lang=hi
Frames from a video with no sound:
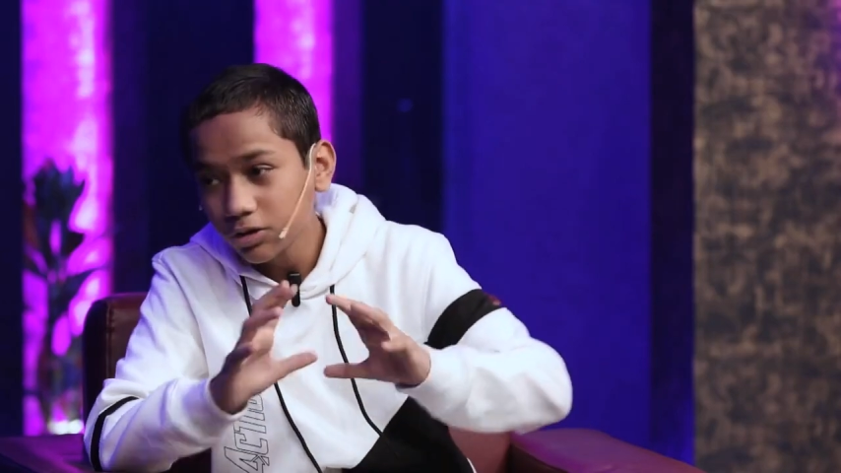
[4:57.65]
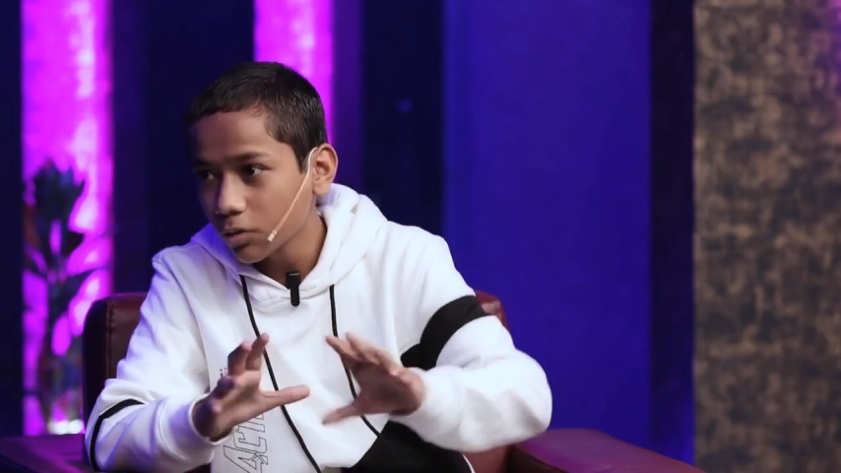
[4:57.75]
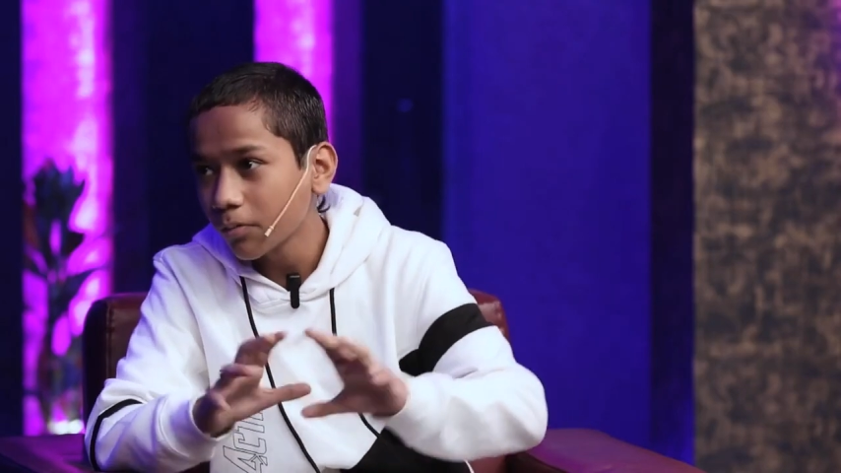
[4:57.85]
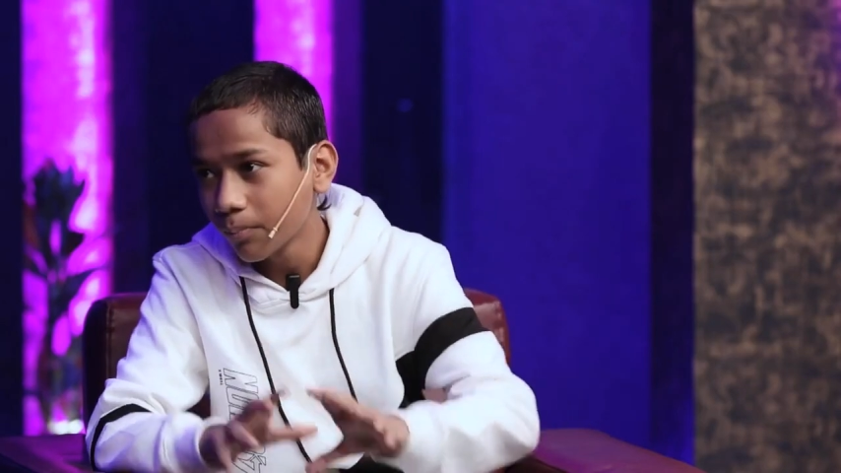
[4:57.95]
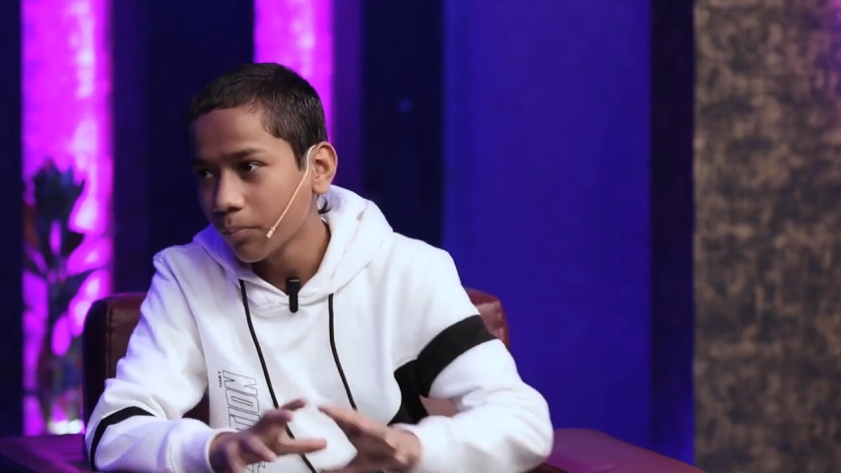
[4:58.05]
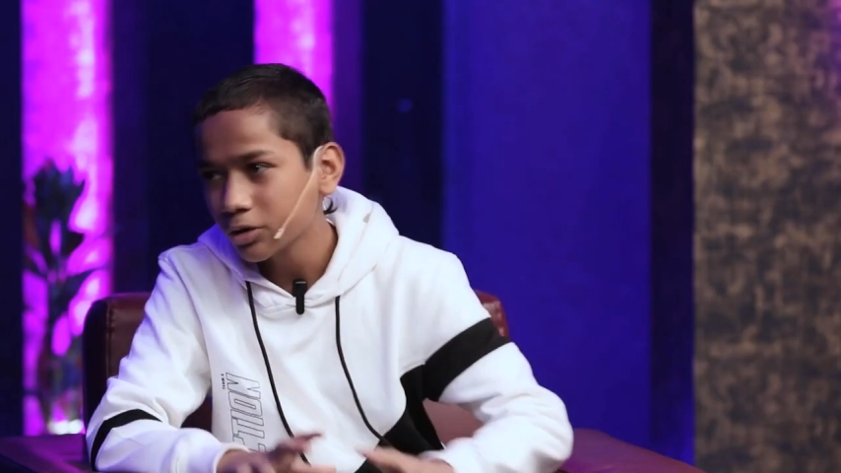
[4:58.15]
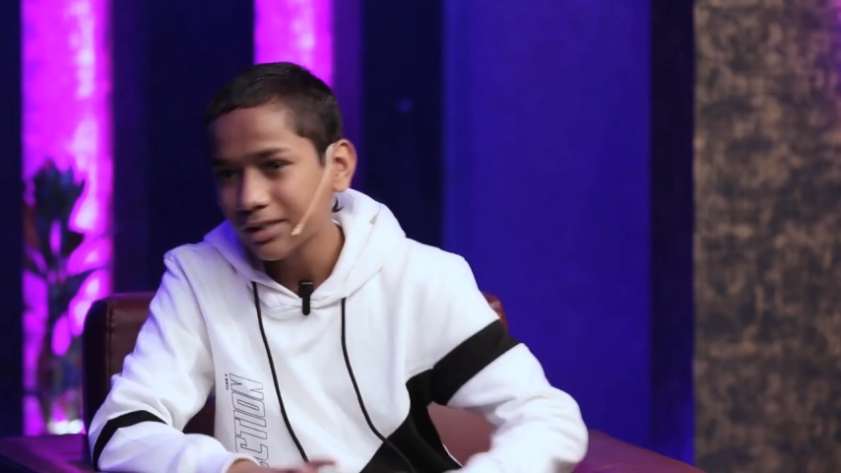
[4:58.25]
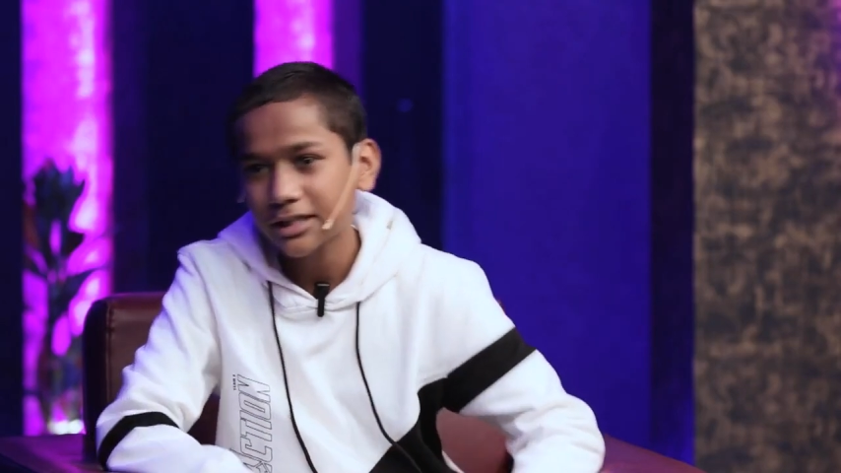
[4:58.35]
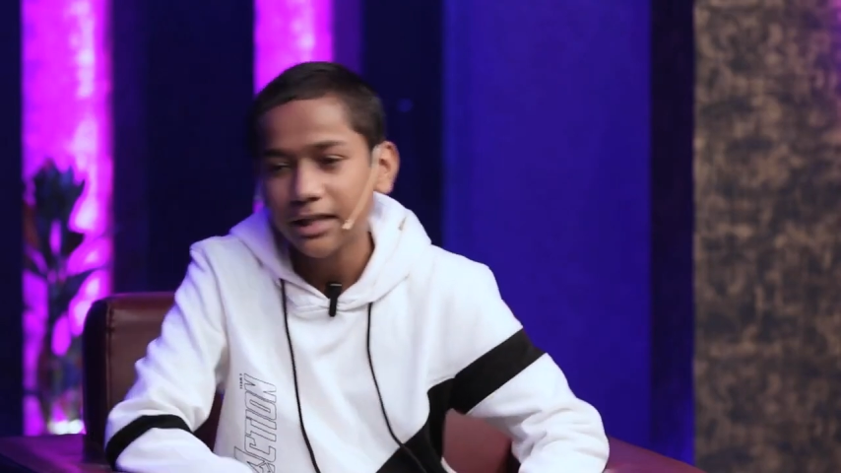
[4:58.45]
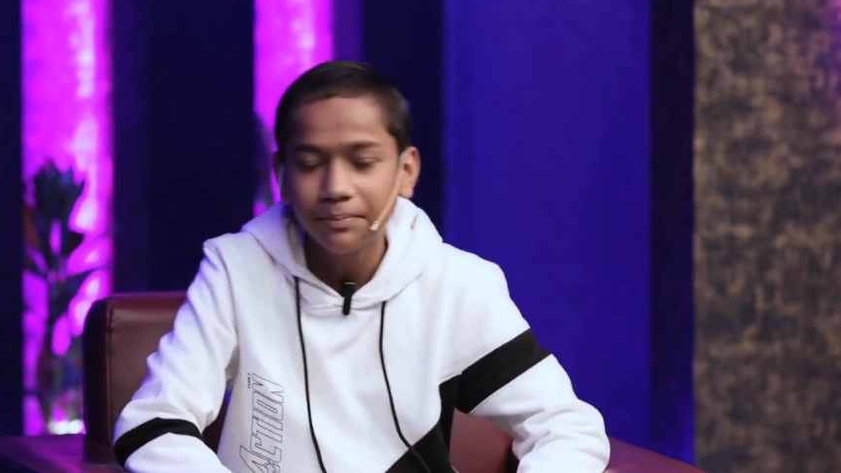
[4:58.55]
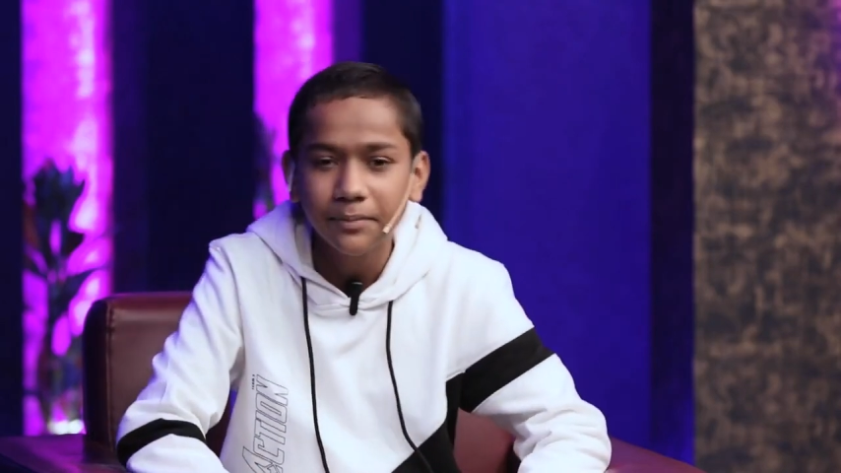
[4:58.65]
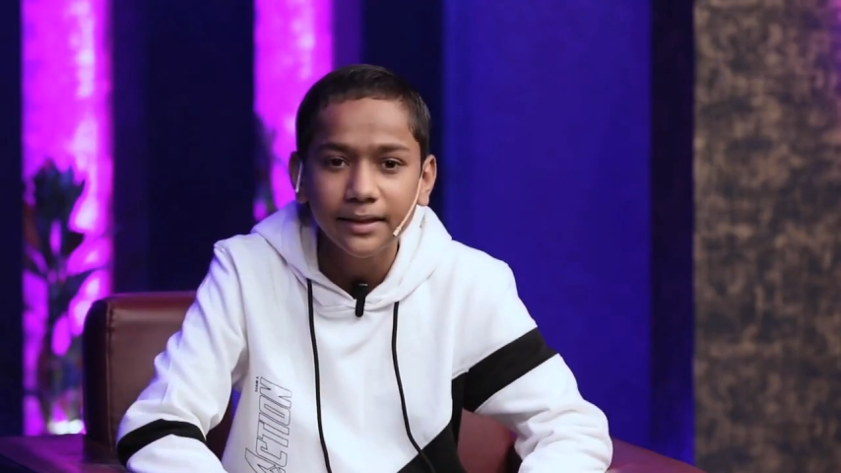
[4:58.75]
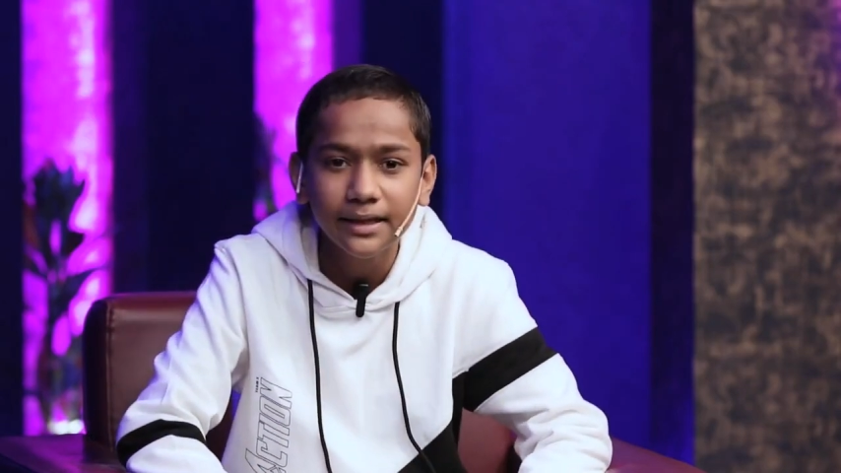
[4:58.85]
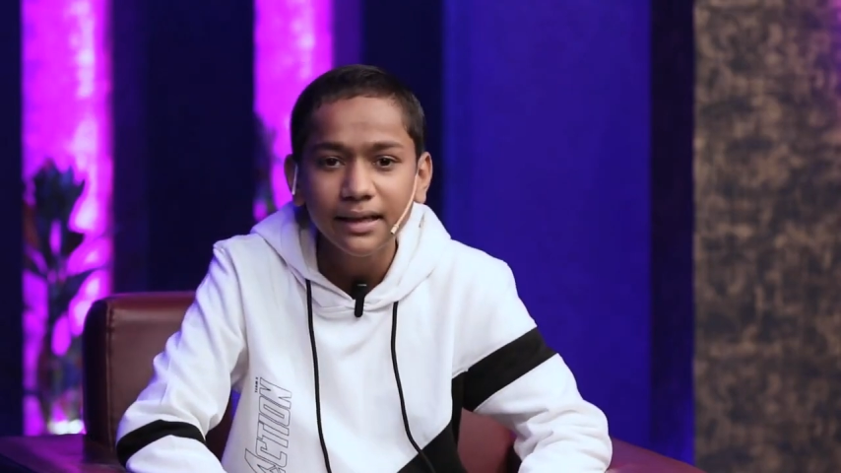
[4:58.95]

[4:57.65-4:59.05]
जो मोस्टली एक्सेप्टेड